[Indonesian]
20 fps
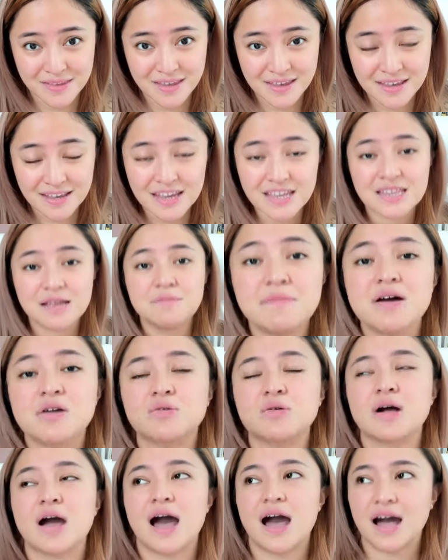kita
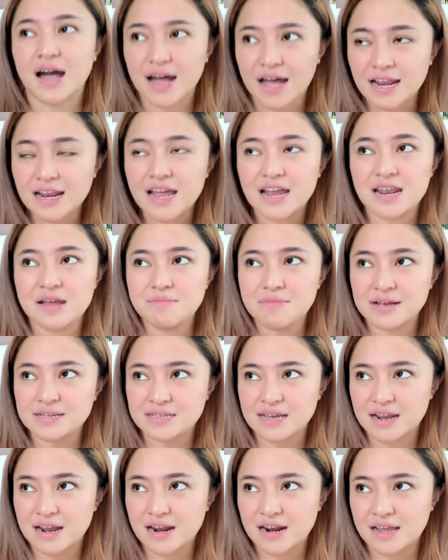baru nggak akan ada
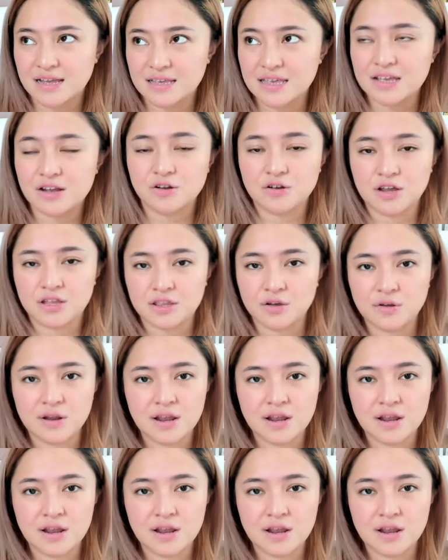masalah lagi kalau kita udah